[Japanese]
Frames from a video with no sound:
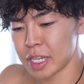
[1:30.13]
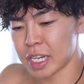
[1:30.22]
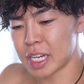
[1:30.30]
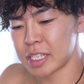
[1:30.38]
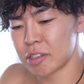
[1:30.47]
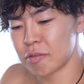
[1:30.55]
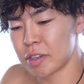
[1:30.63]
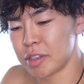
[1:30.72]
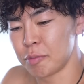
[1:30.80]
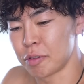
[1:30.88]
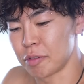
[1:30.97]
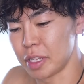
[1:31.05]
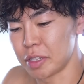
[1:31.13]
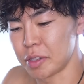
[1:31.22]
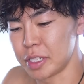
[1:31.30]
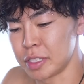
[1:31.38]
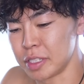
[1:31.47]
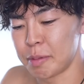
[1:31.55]
で体の悪いものをねと
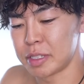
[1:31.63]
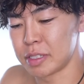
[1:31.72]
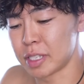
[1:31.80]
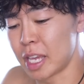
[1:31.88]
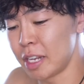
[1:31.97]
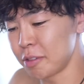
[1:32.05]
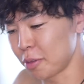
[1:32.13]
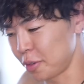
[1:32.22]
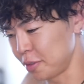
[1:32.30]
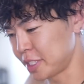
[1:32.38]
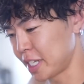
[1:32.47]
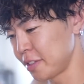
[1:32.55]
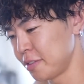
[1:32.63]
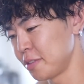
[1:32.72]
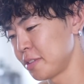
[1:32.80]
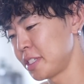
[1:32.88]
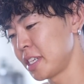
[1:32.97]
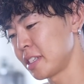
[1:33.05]
りあえず食べ続けるという
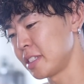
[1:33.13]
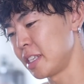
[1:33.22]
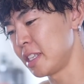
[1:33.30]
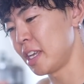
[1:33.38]
ジャンクフード生活なん